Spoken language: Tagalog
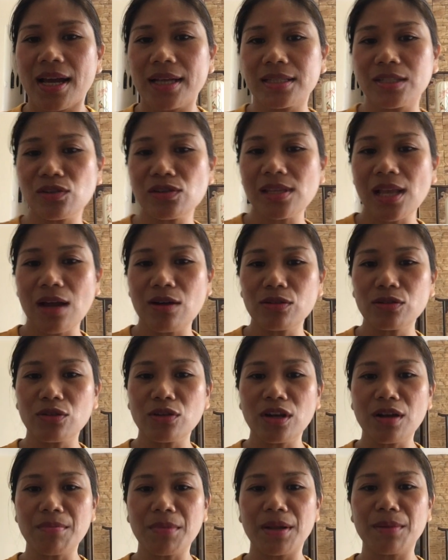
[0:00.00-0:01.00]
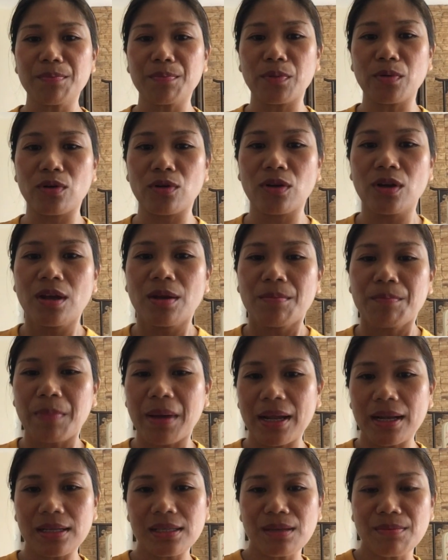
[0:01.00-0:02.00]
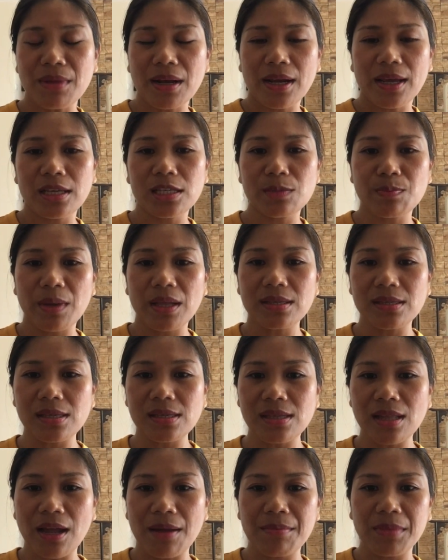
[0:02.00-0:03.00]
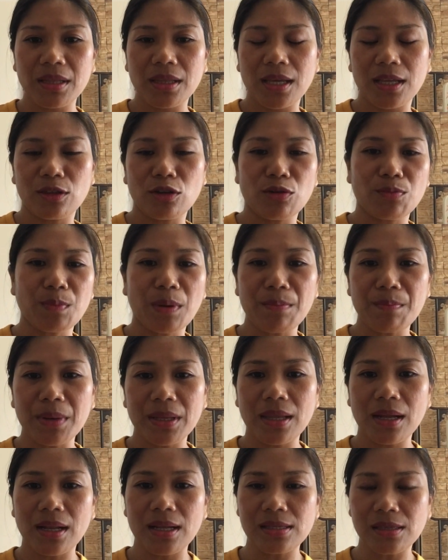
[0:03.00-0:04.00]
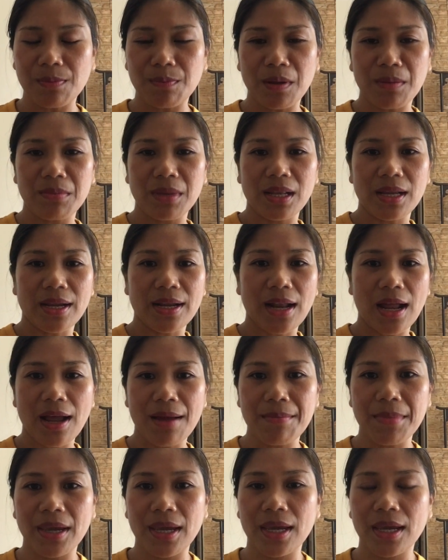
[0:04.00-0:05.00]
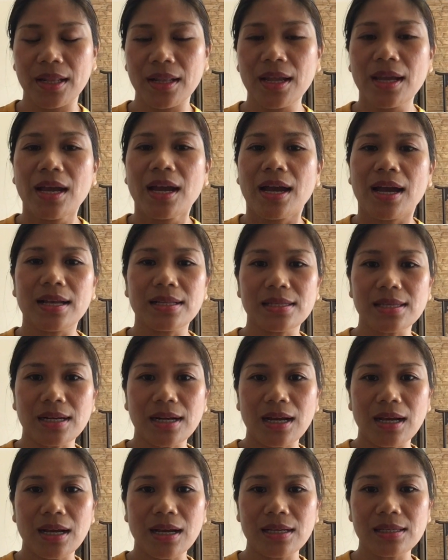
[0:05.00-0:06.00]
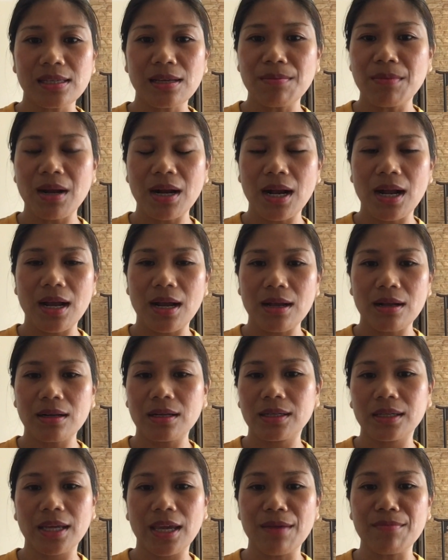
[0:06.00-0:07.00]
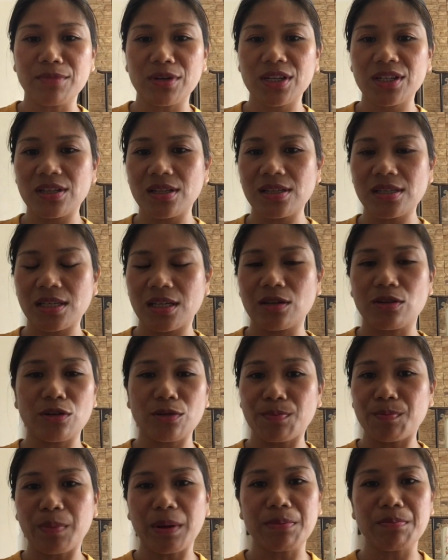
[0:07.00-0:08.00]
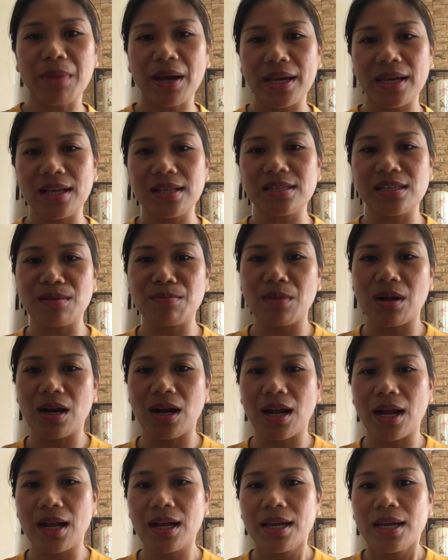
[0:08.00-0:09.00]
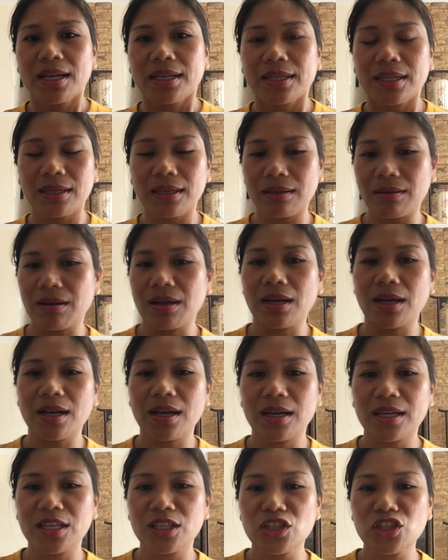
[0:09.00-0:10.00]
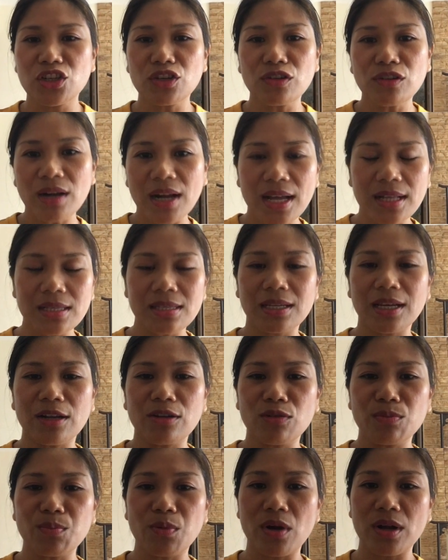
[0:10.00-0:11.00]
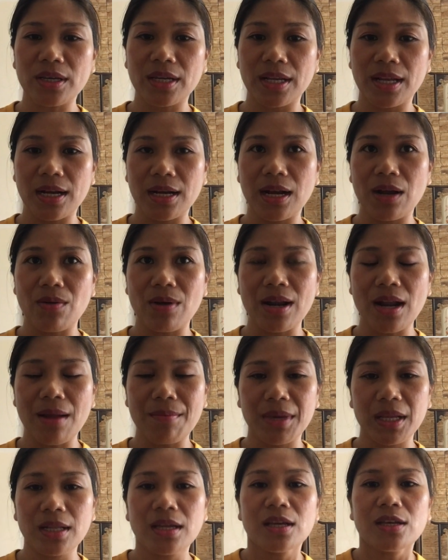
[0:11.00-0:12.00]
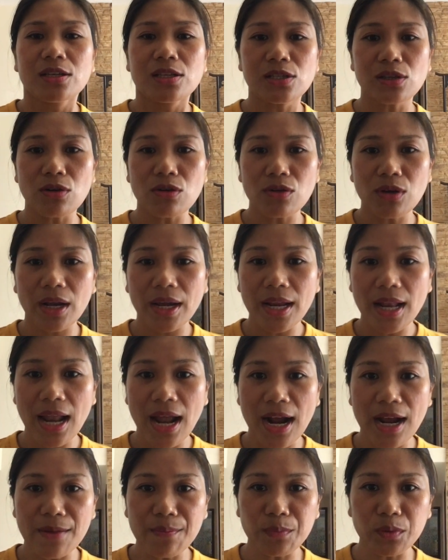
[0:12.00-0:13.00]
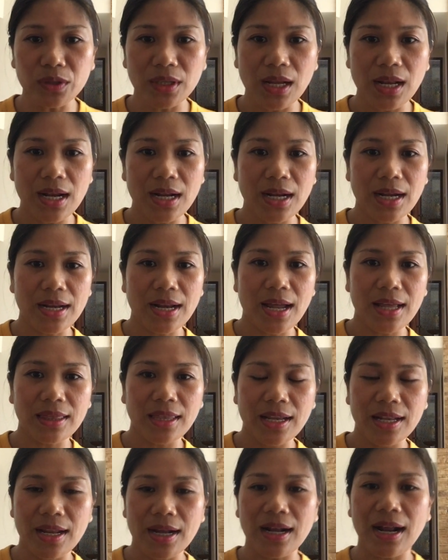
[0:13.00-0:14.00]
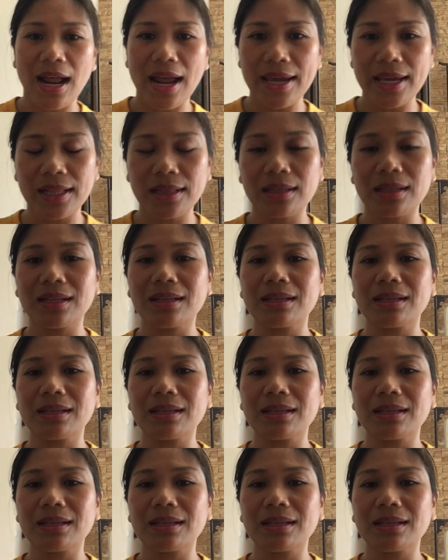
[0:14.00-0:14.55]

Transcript: At yung sahod ko naman po, para sa mga expenses namin dito, pampadala sa pamilya namin, at saka sa mga emergency or pangbayad sa mga uh, insurance, ganun po ang ginagawa namin. So, kailangan po talaga natin na kahit